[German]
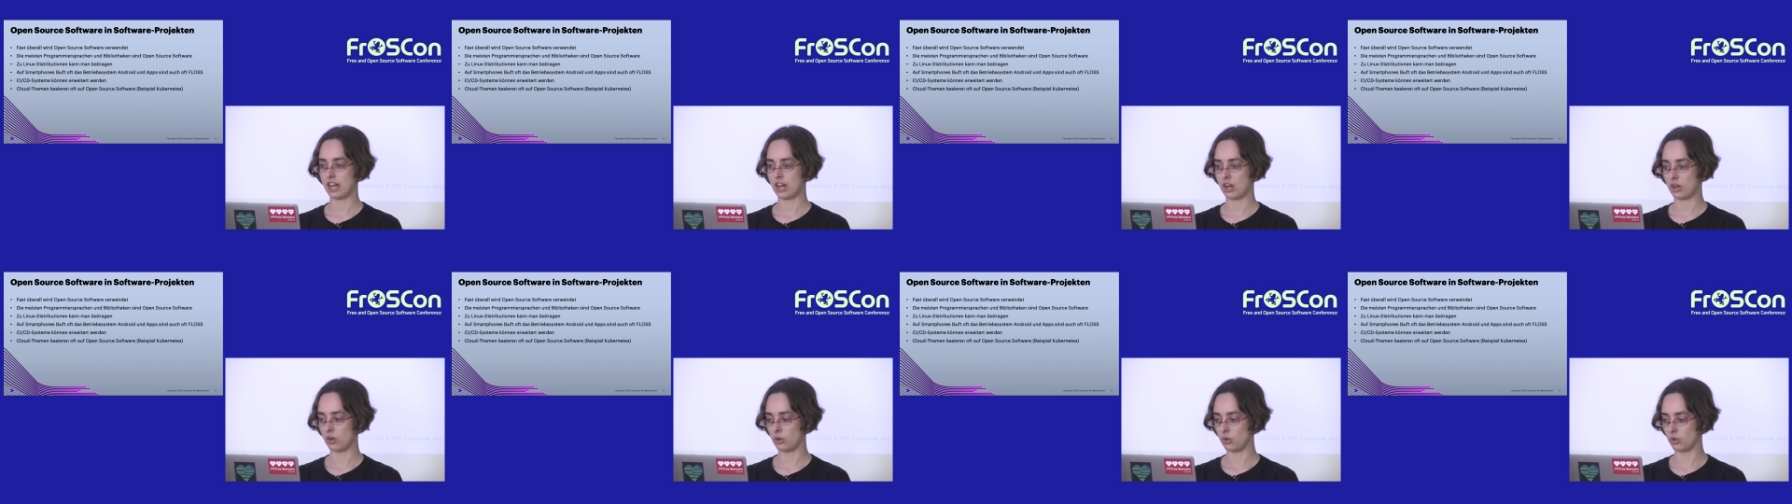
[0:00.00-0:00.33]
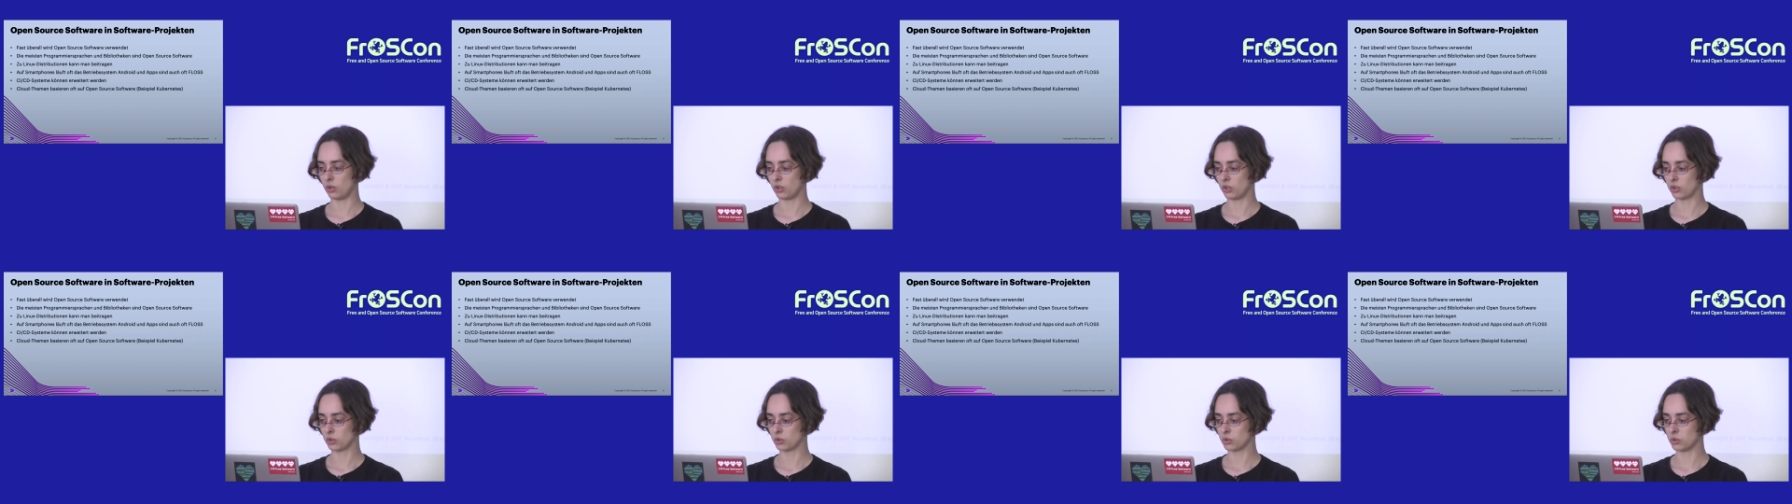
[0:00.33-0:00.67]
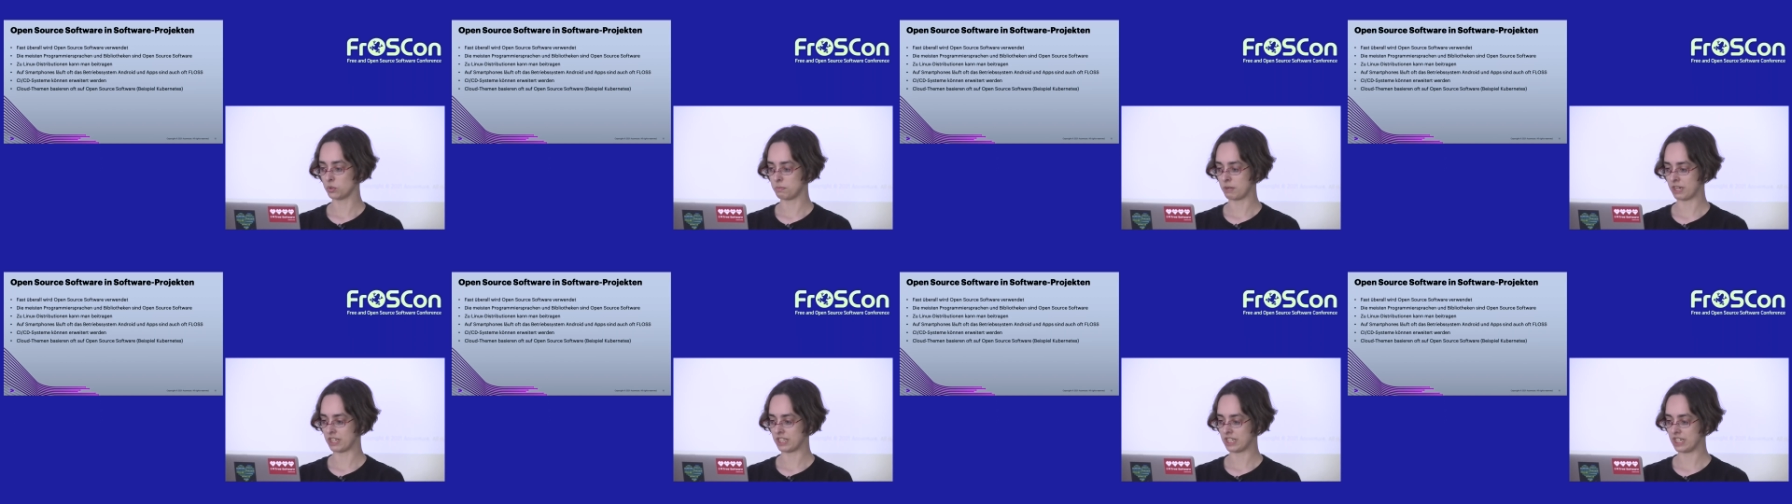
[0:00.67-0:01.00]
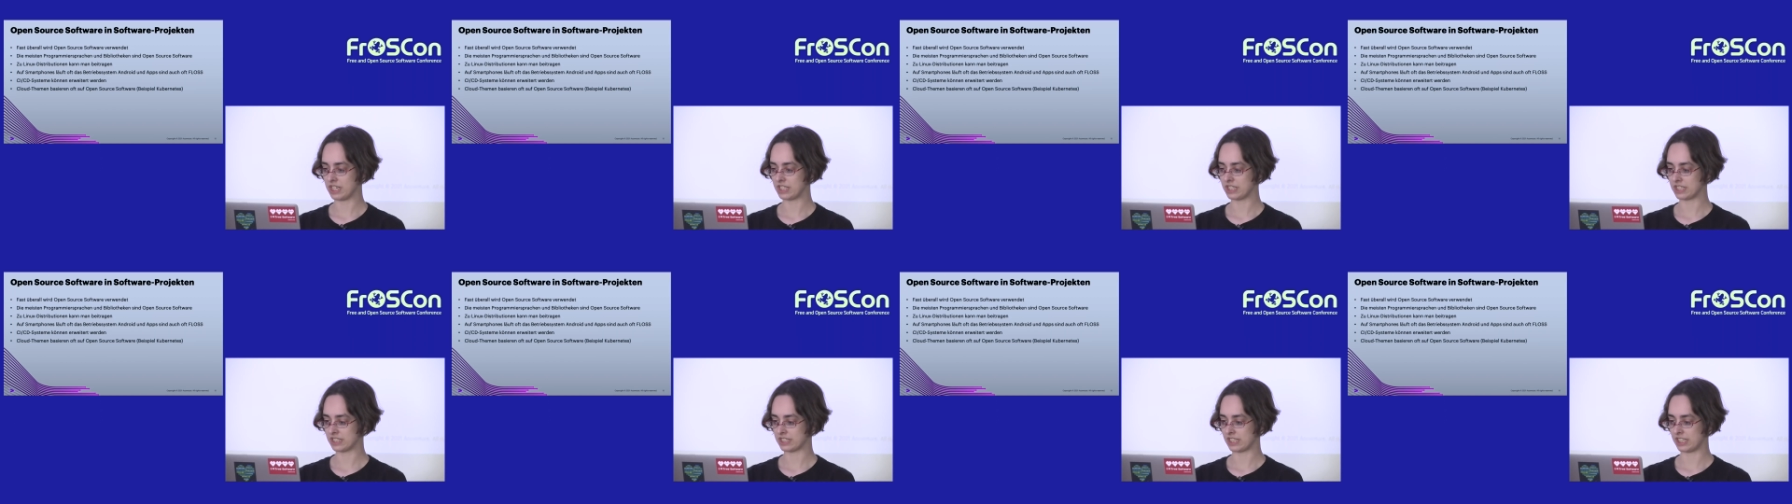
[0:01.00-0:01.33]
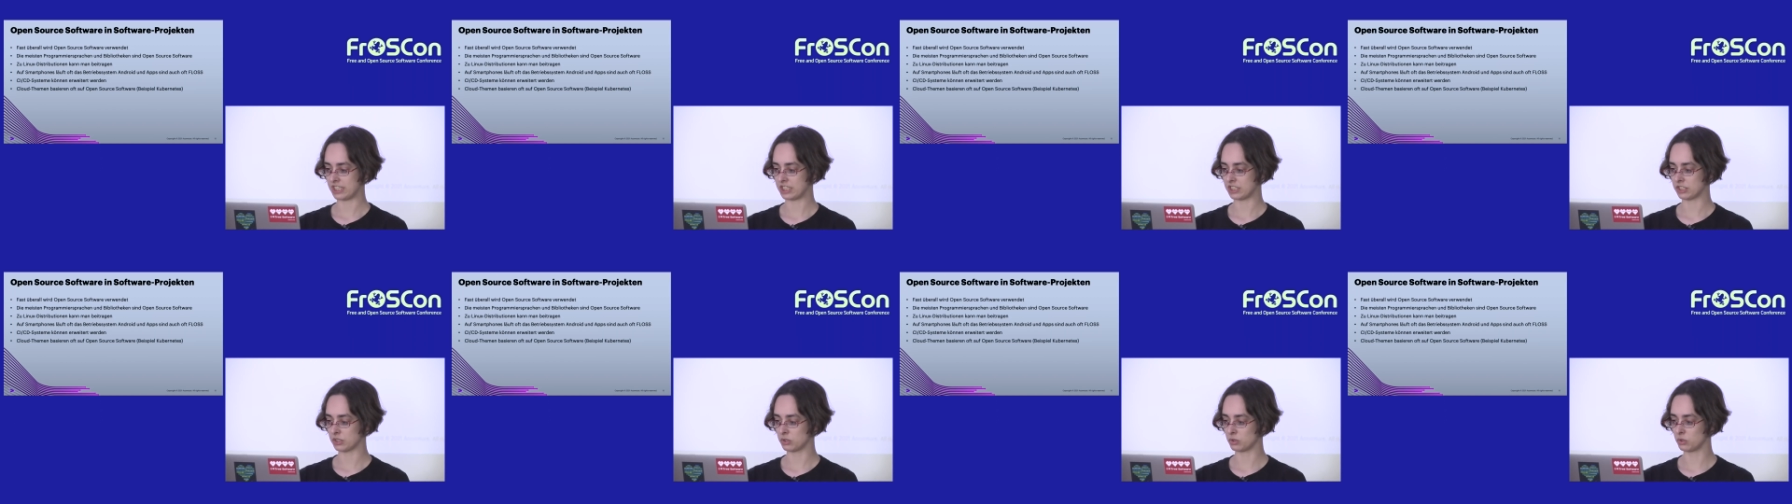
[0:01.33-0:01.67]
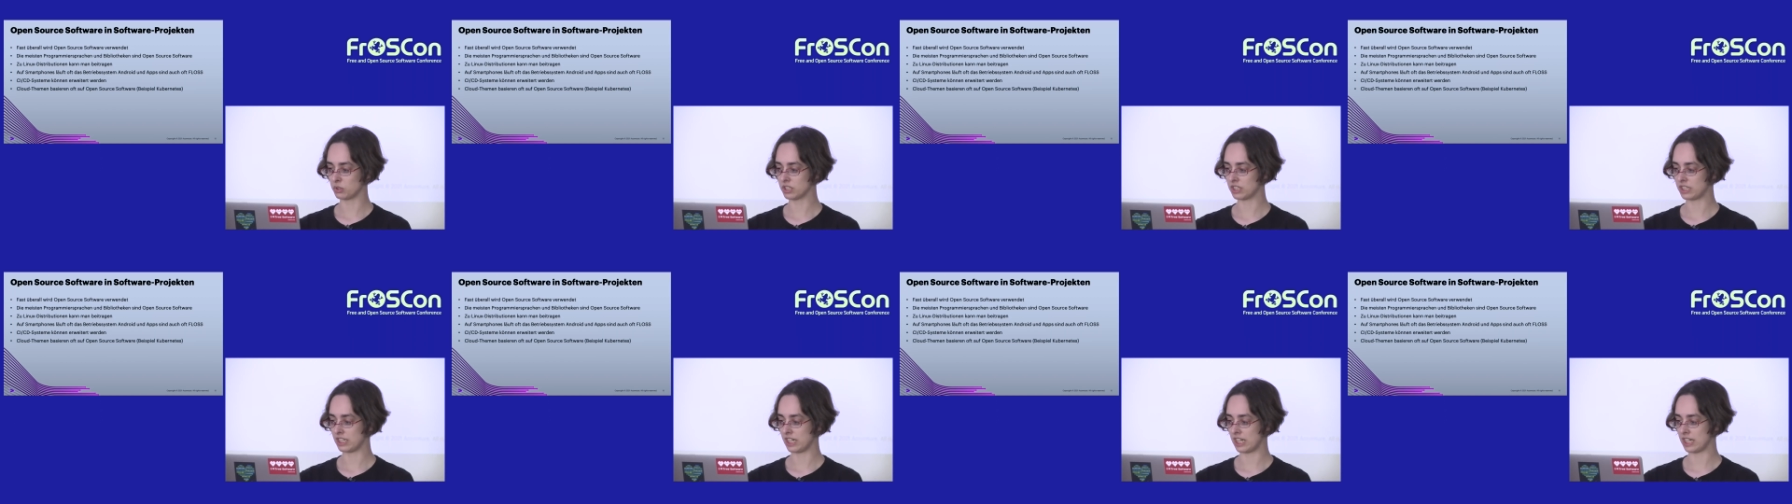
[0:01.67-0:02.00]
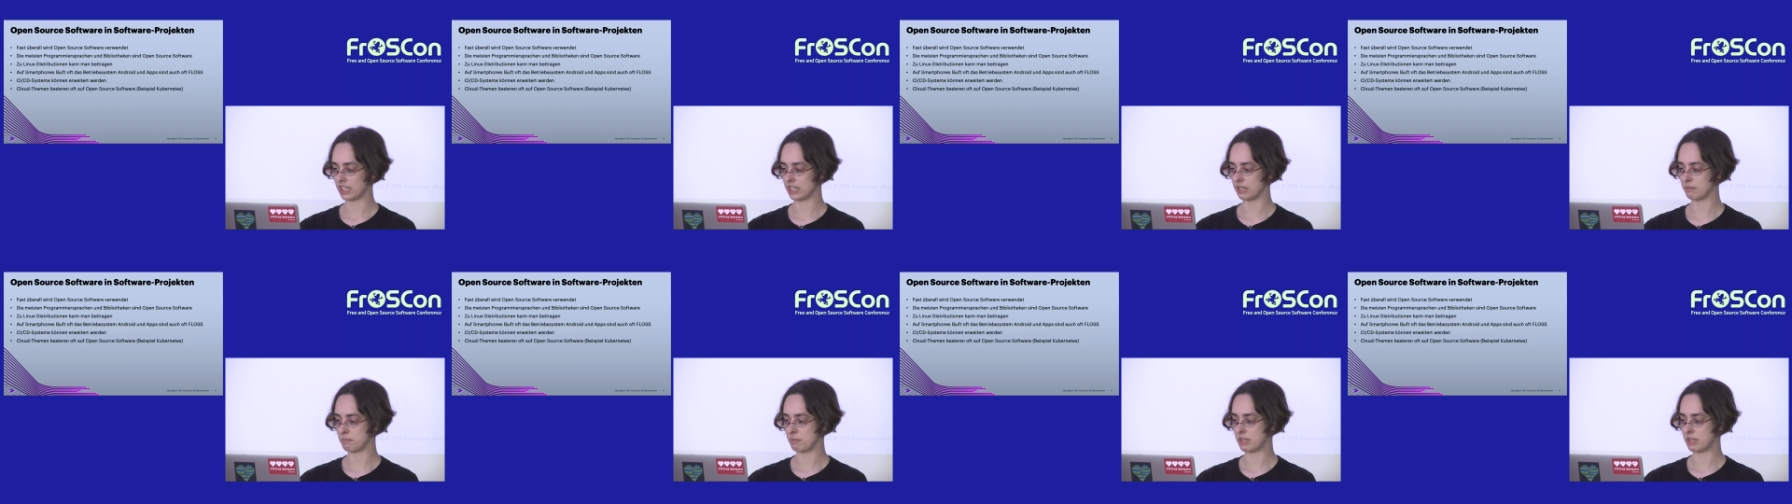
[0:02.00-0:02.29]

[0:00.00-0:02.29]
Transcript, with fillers: auch Kubernetes als Grundlage